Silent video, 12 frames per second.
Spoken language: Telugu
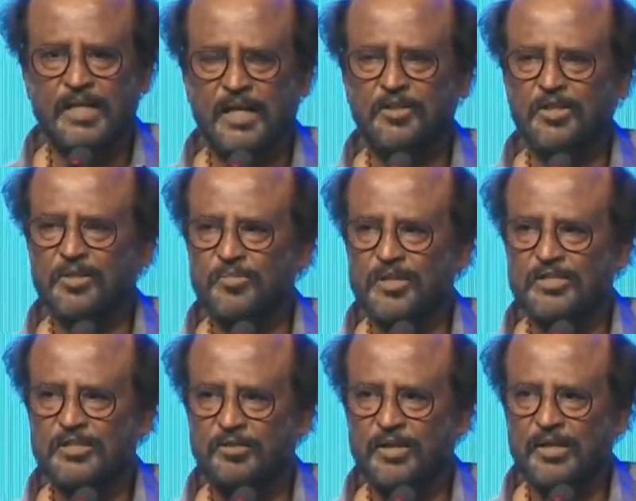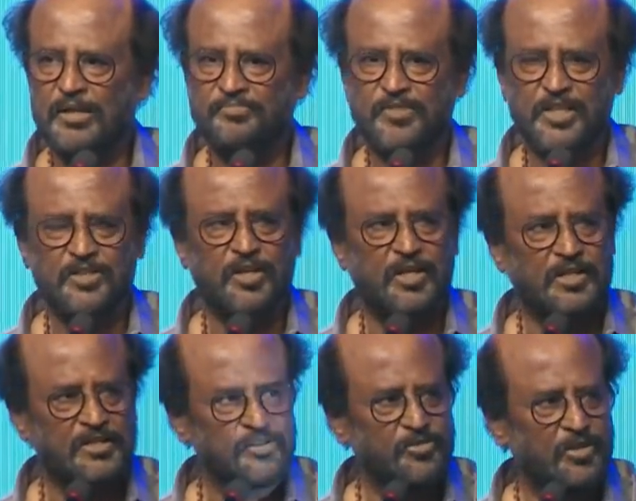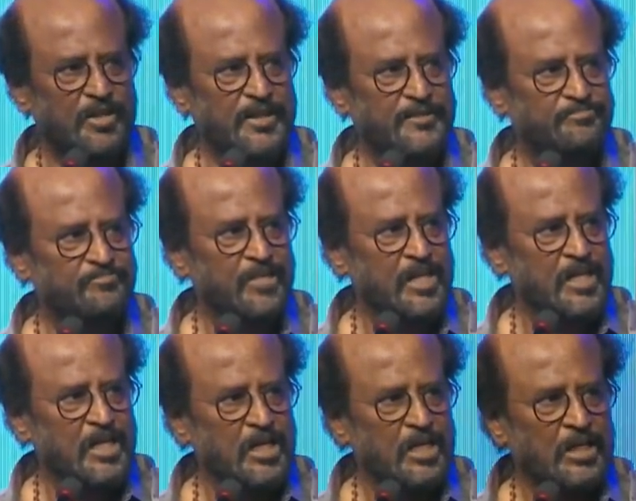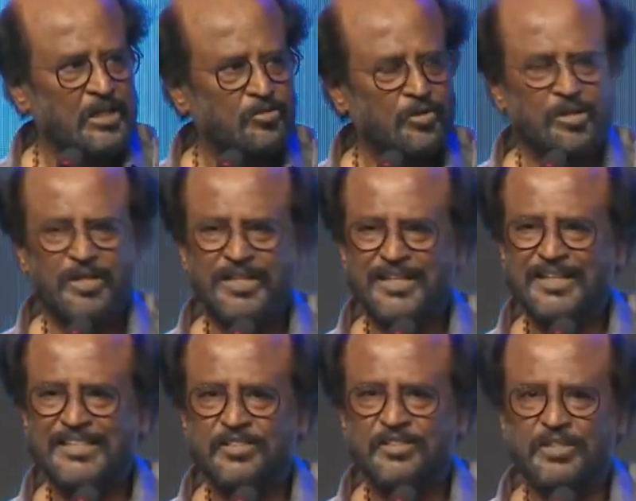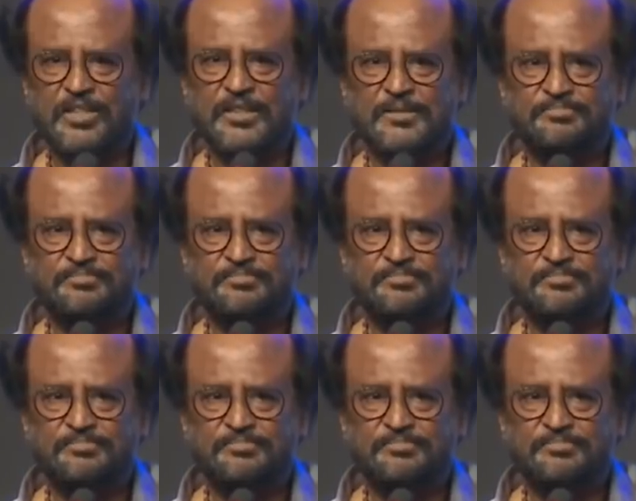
అన్నదమ్ముల సవాల్ ఇద్దరు అసాధ్యులే తొలి రేయి గడిచింది